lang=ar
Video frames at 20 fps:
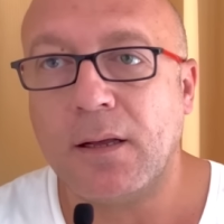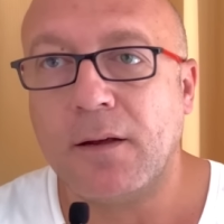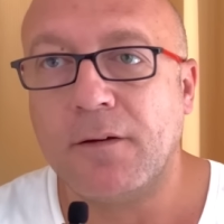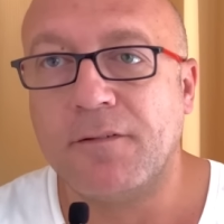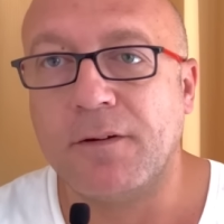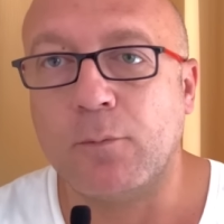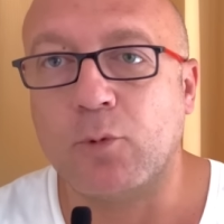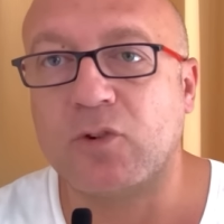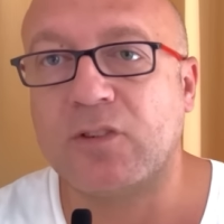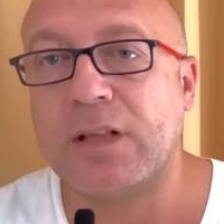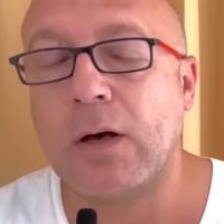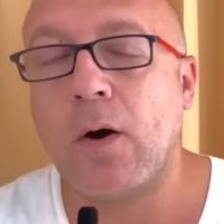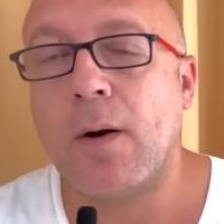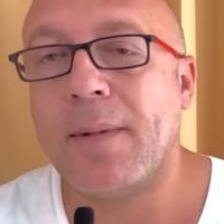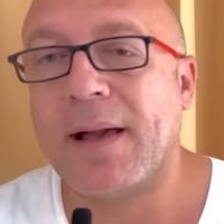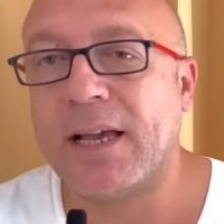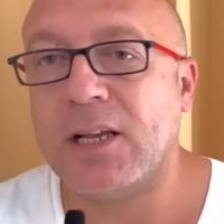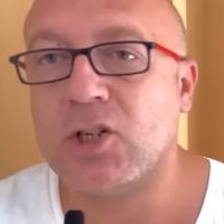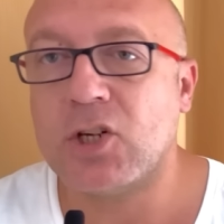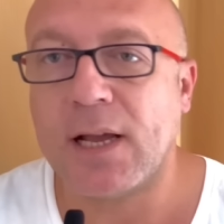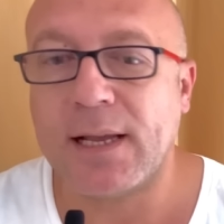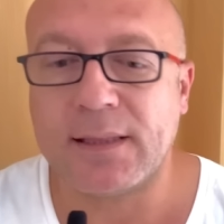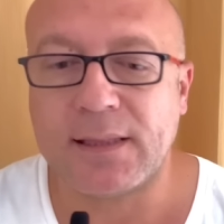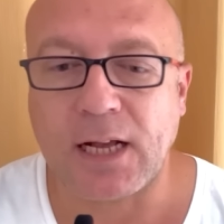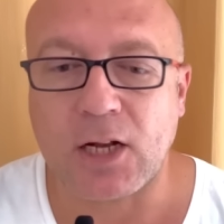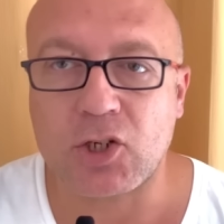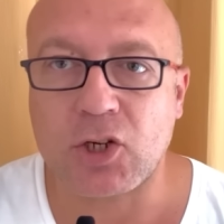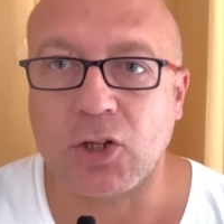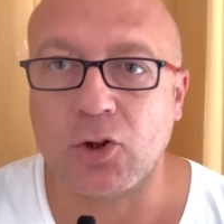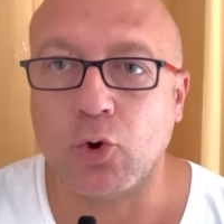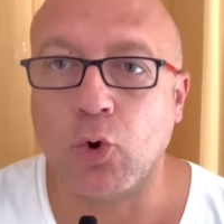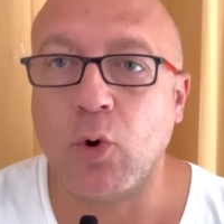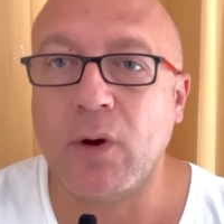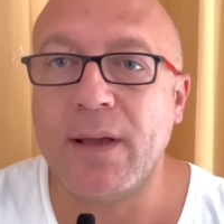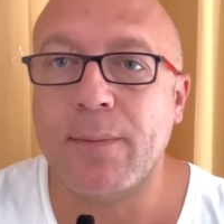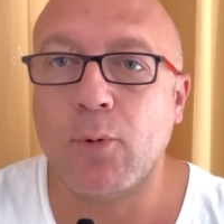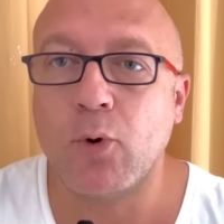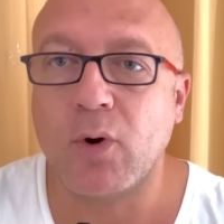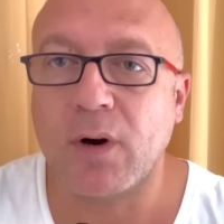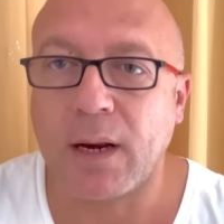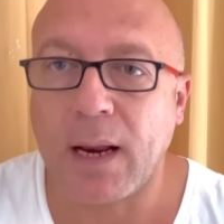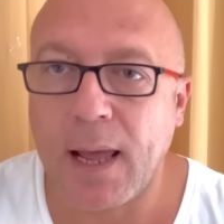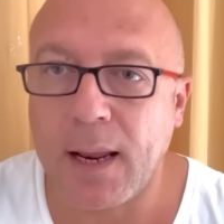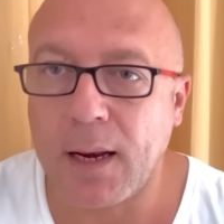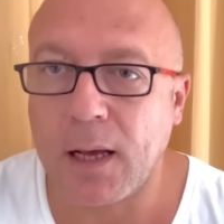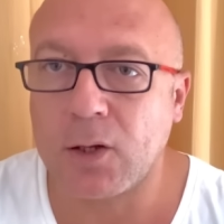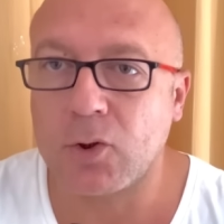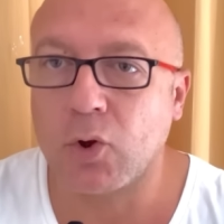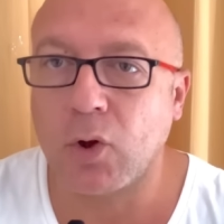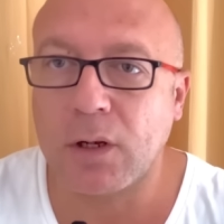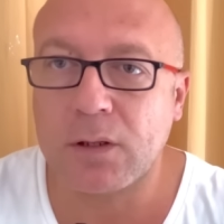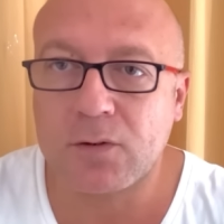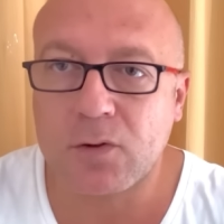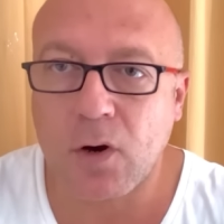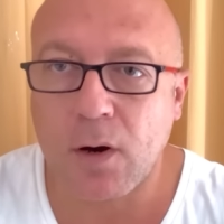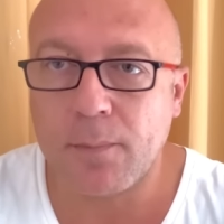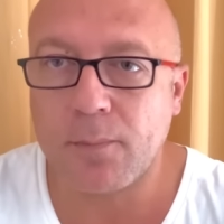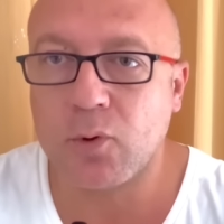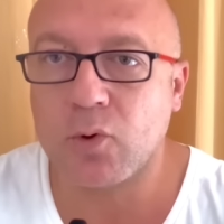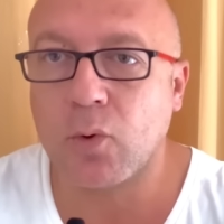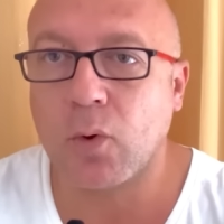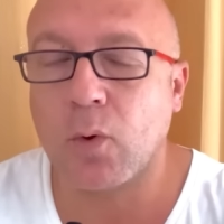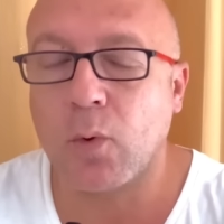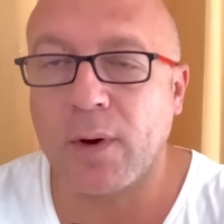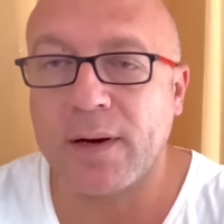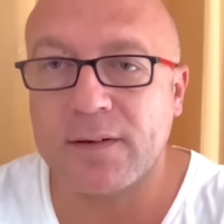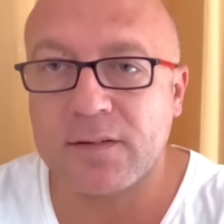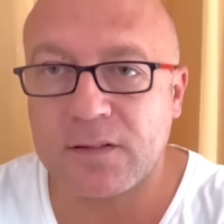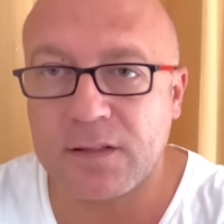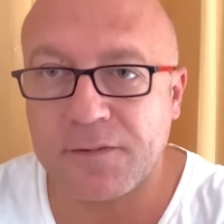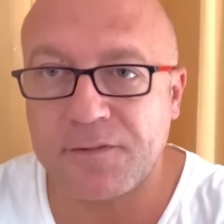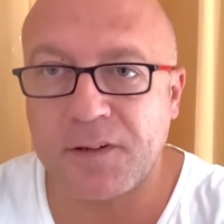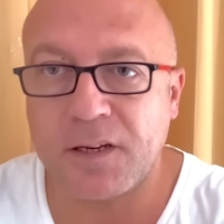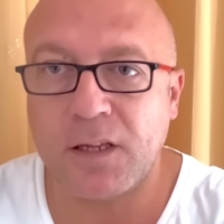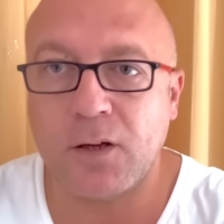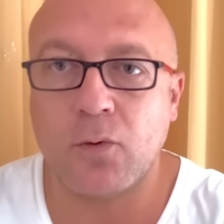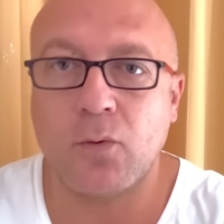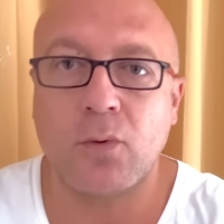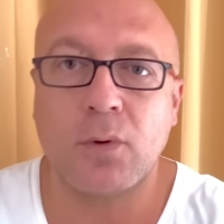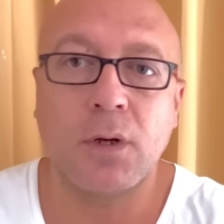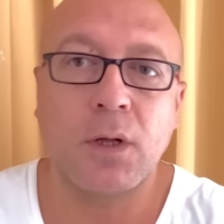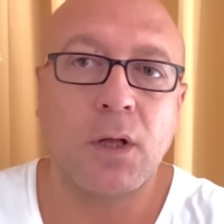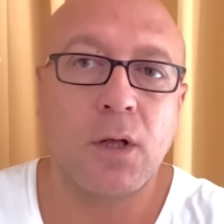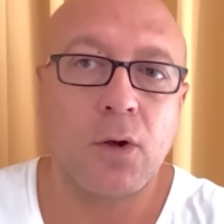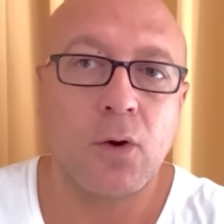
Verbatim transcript: في مستوى معيشه يعني انت عشان دول يبقوا جيرانك دونالد ترامب وجوين ستيفاني و...